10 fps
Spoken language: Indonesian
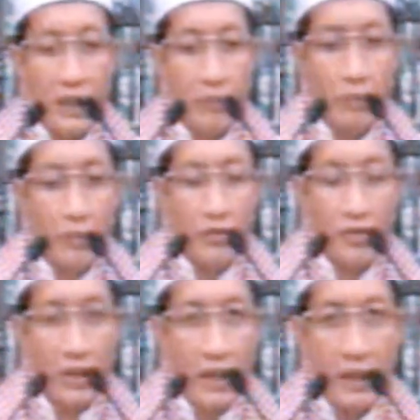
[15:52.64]
yang
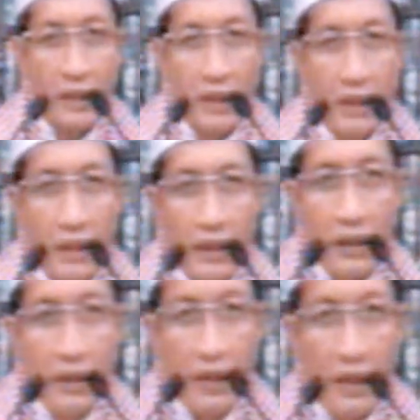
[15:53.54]
membersihkan
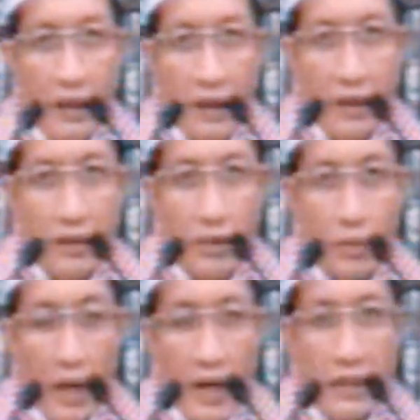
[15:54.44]
uh,
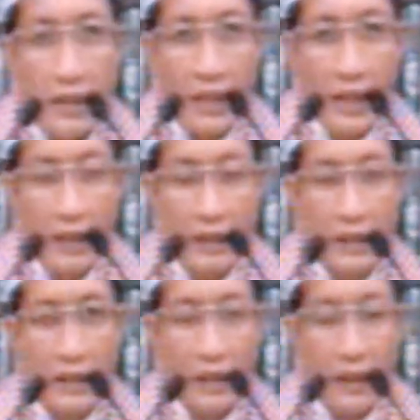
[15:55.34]
jiwanya,
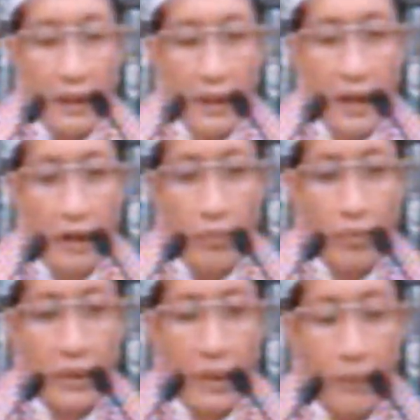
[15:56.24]
hatinya,
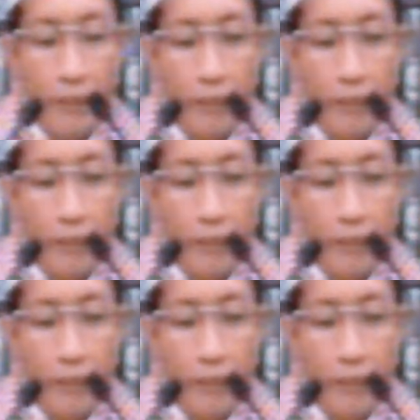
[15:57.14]
kalbunya.